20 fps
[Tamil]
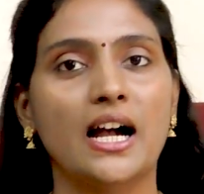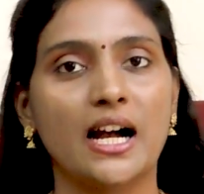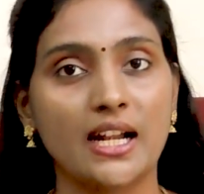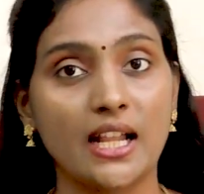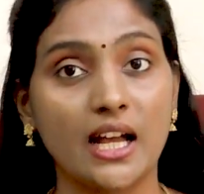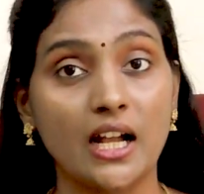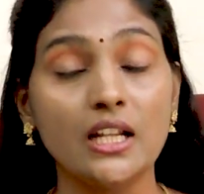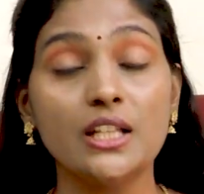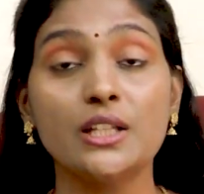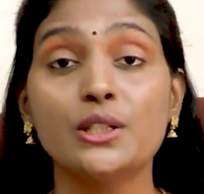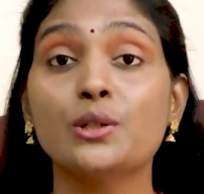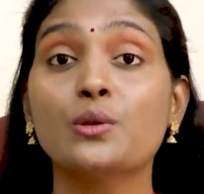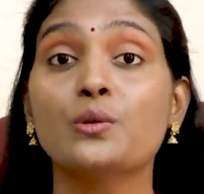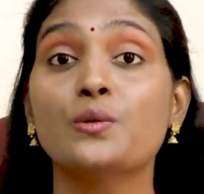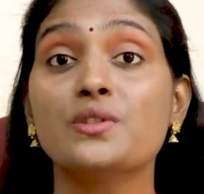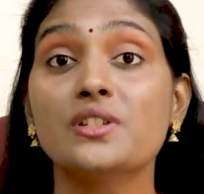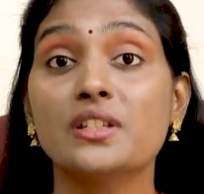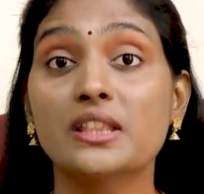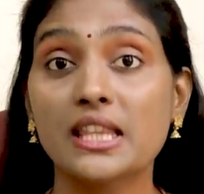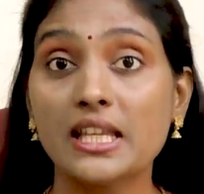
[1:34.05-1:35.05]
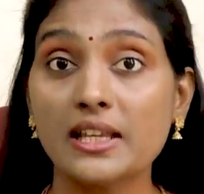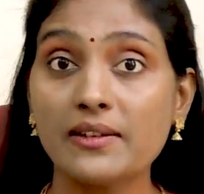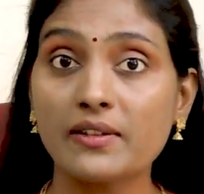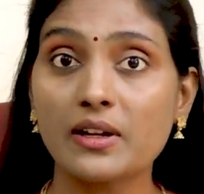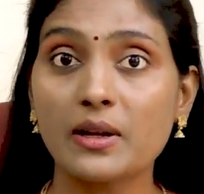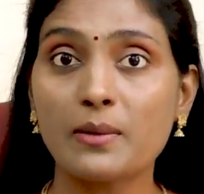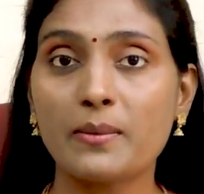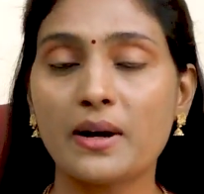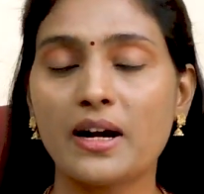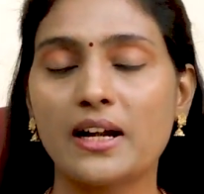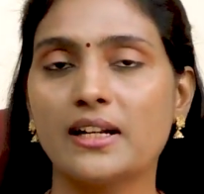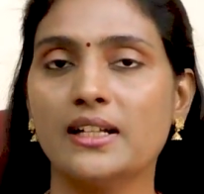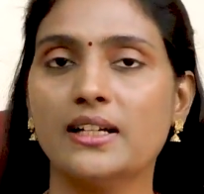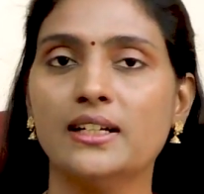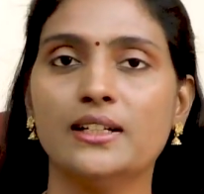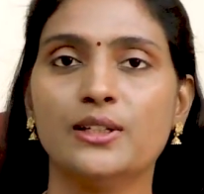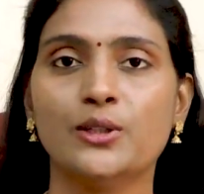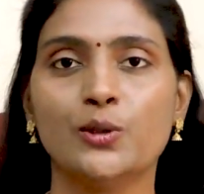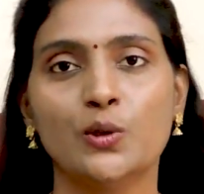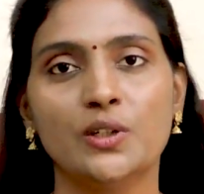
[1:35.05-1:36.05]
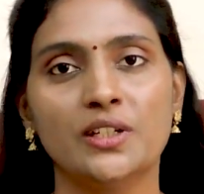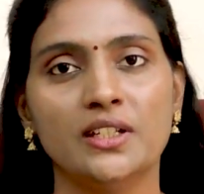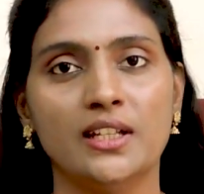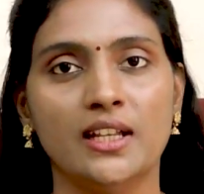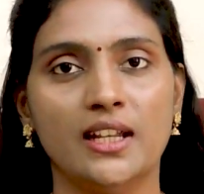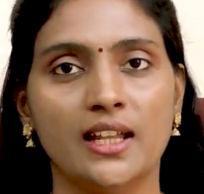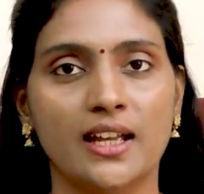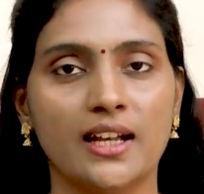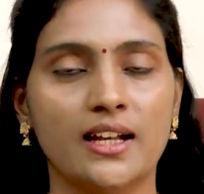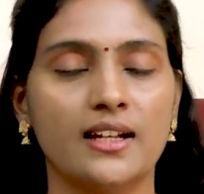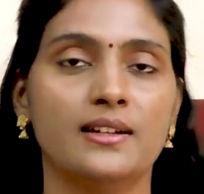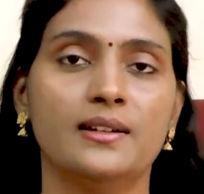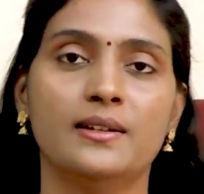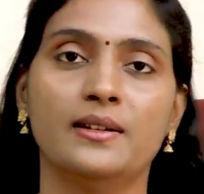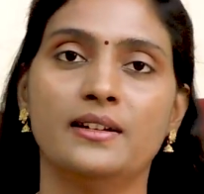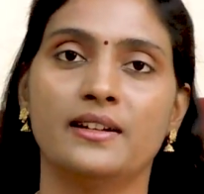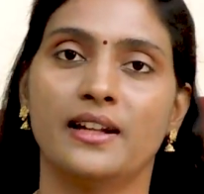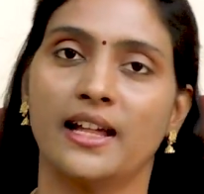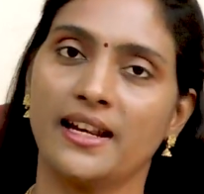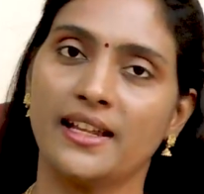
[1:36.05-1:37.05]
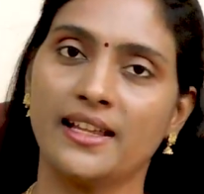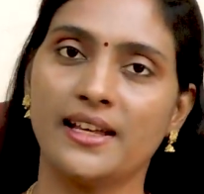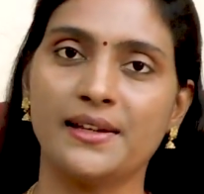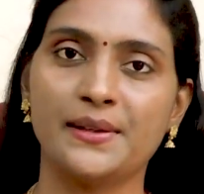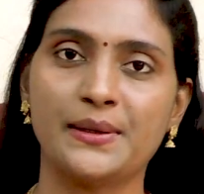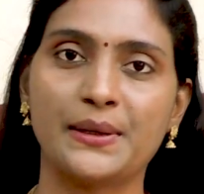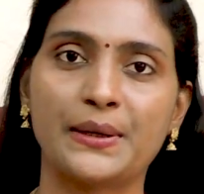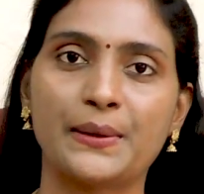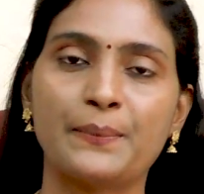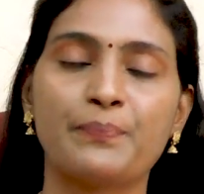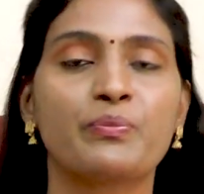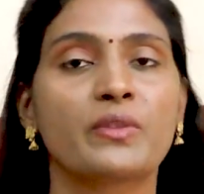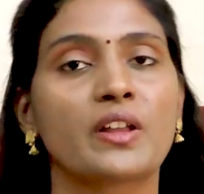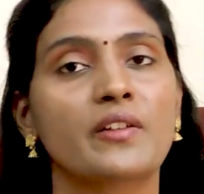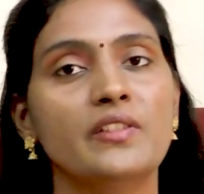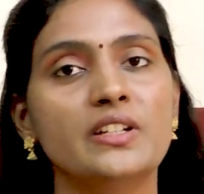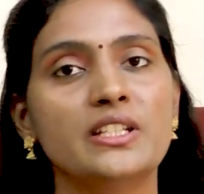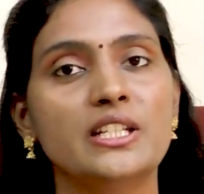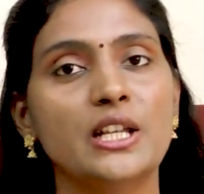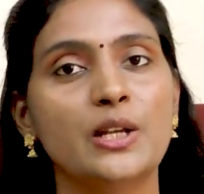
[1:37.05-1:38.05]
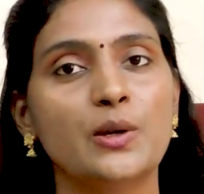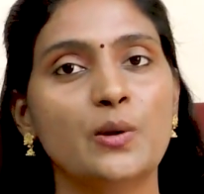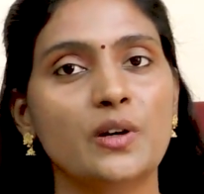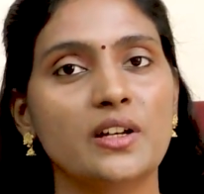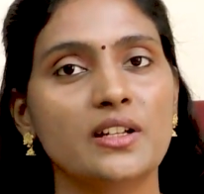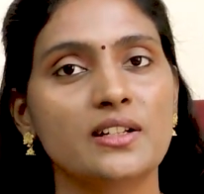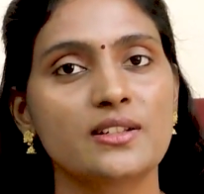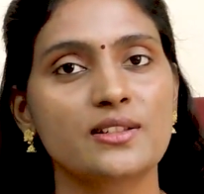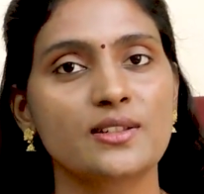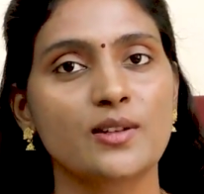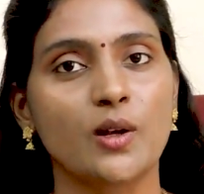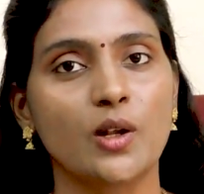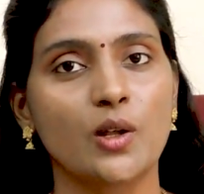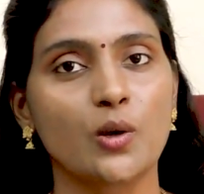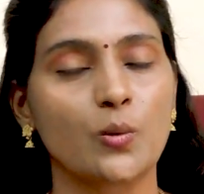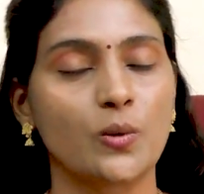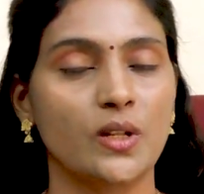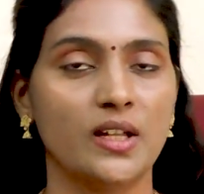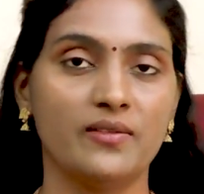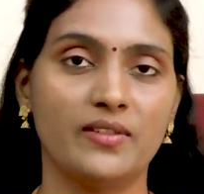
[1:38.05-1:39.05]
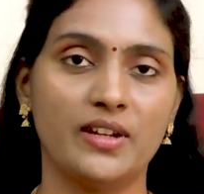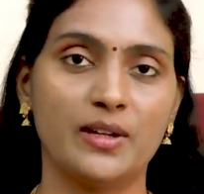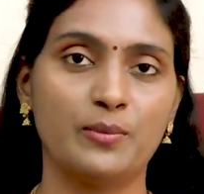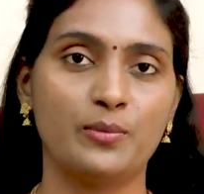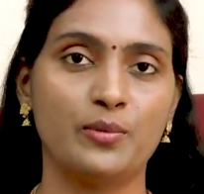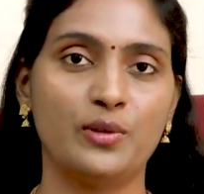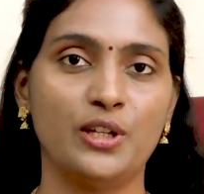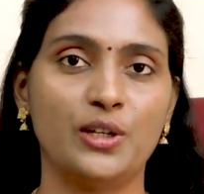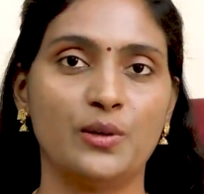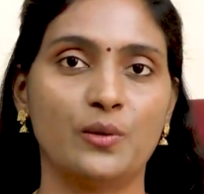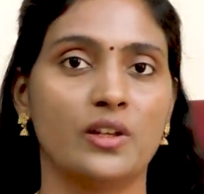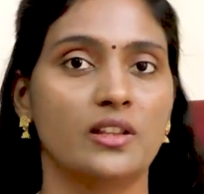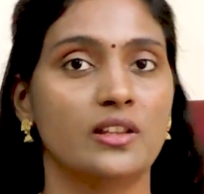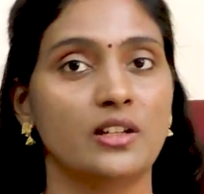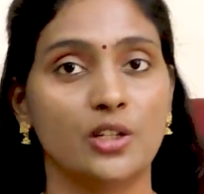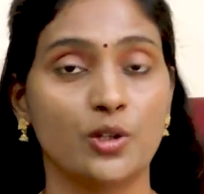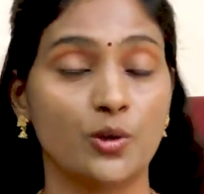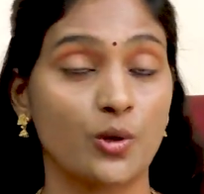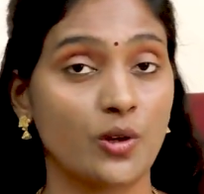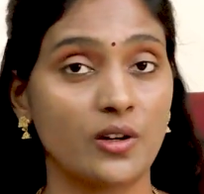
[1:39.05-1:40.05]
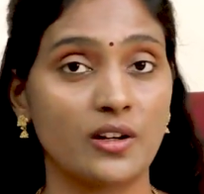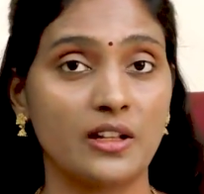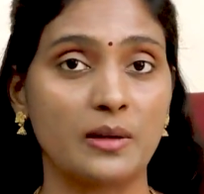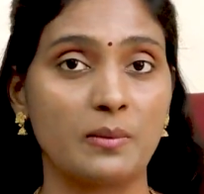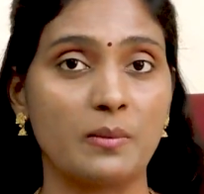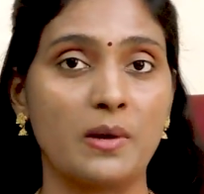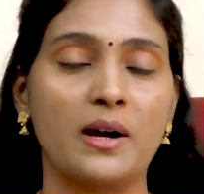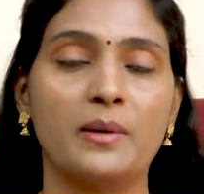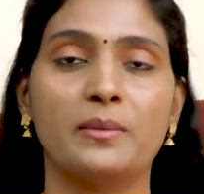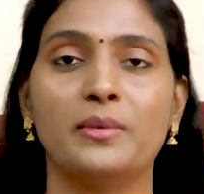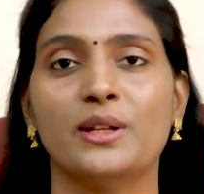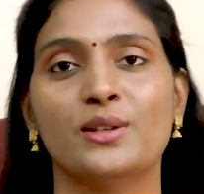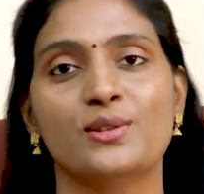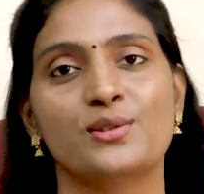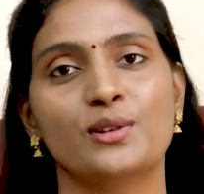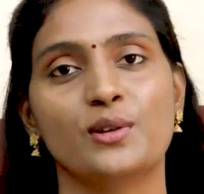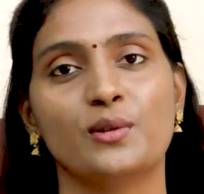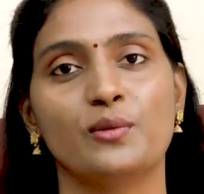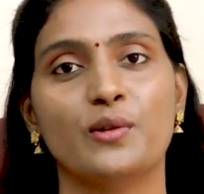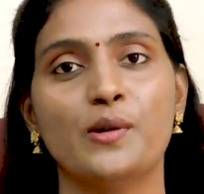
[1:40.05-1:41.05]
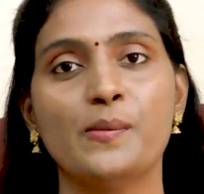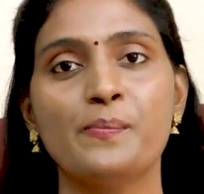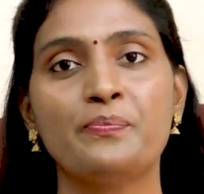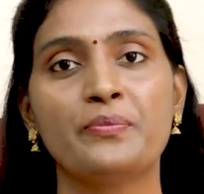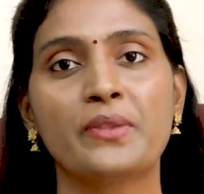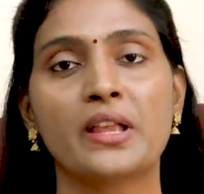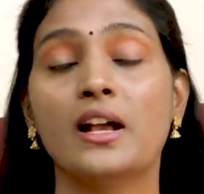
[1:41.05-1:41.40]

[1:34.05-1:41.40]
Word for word: ஆனால் இது கொஞ்சம் தீவிரமான நோய் நிலைகள் நிறைய இருக்குது விட்டிலிகோ என்று சொல்லக்கூடிய வெண்புள்ளி நோய் இது லிக்யோடெர்மா அப்படின்னு சொல்லுவோம்